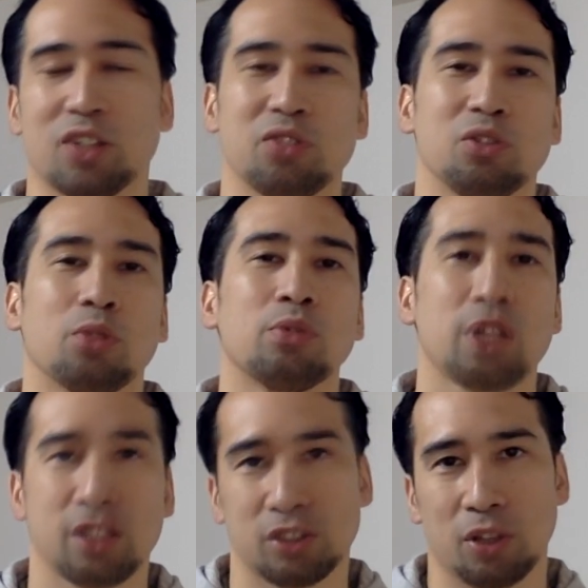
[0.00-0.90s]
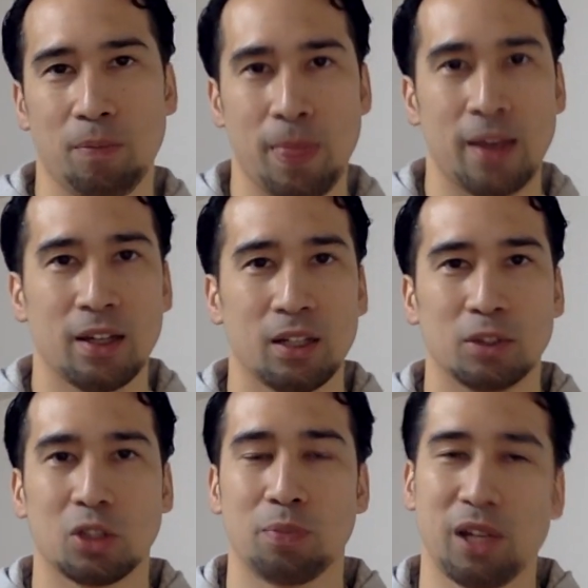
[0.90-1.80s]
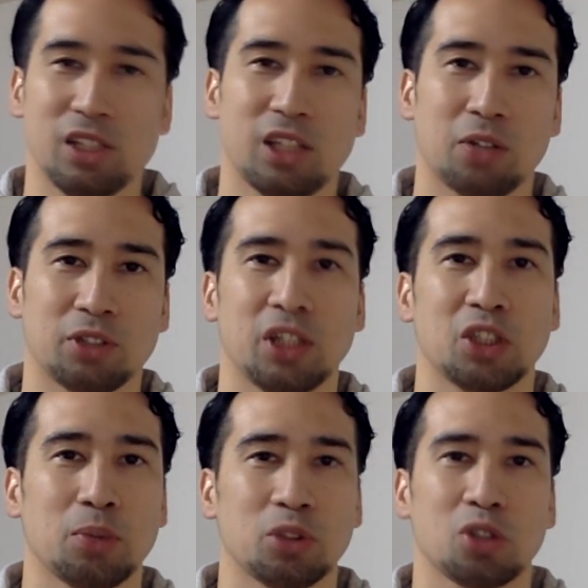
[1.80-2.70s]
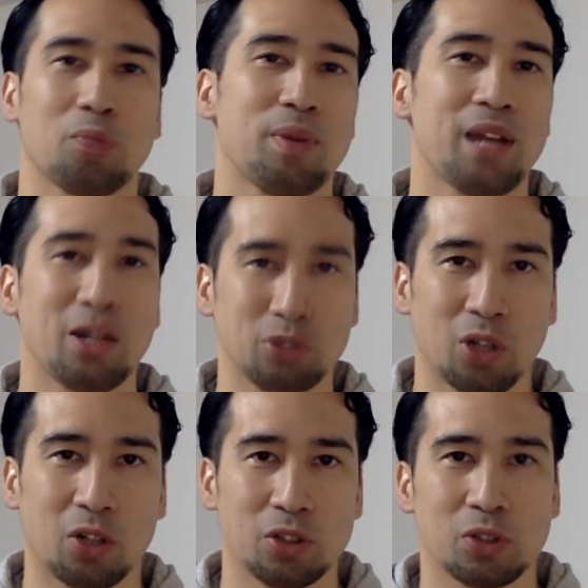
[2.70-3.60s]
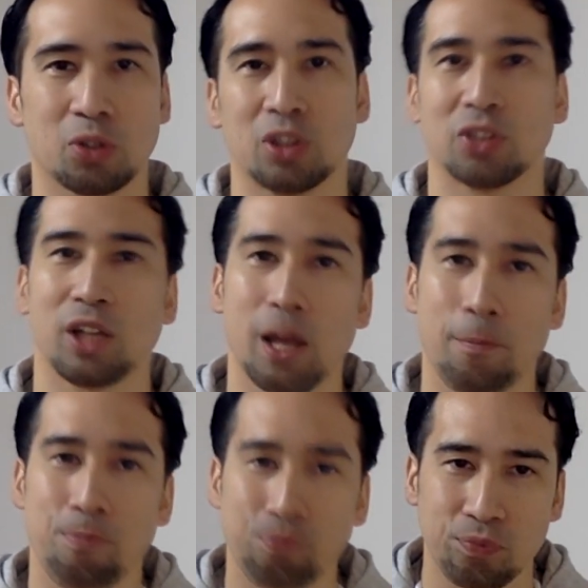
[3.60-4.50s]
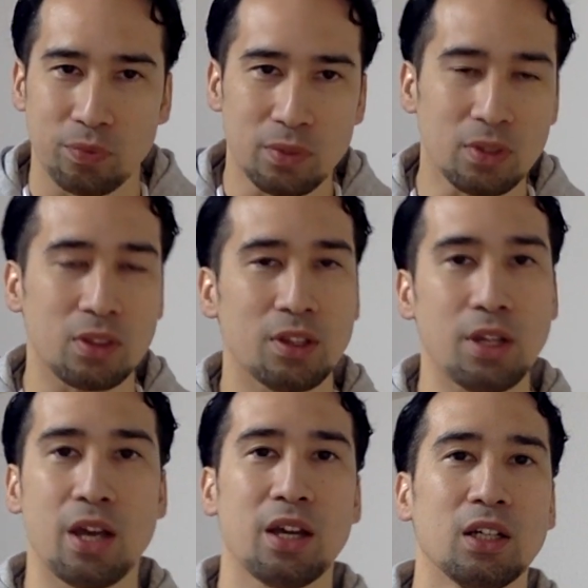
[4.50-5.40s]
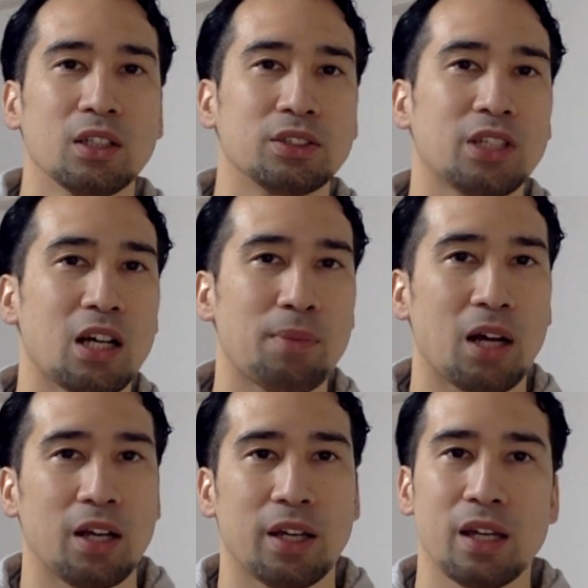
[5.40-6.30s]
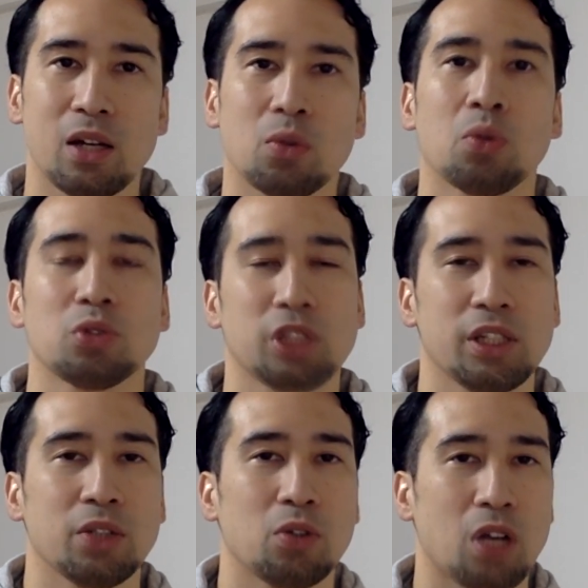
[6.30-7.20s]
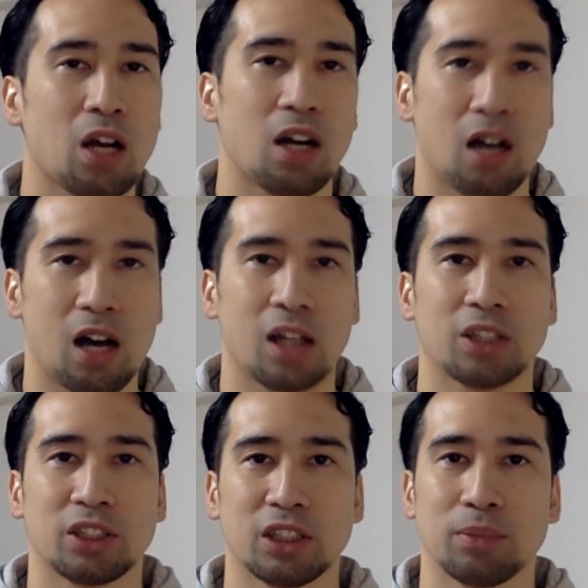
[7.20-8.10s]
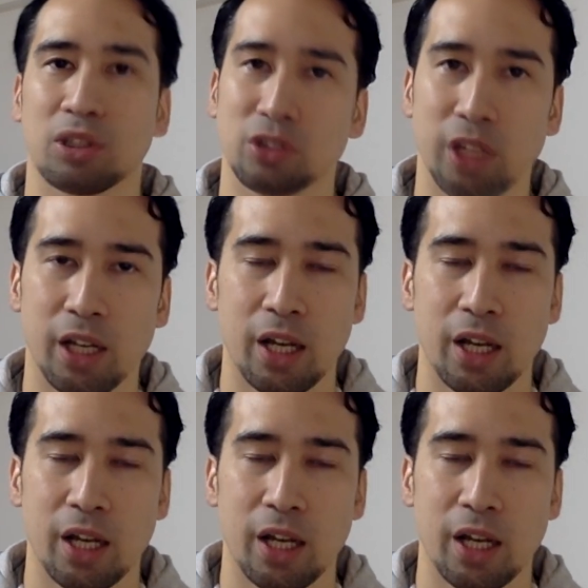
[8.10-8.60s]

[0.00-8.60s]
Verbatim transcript: ていうふうに思うわけですよ。そのベジータの成長もちょっと見れるということですよね。でじゃあ、まあ映画の構成から話しますね。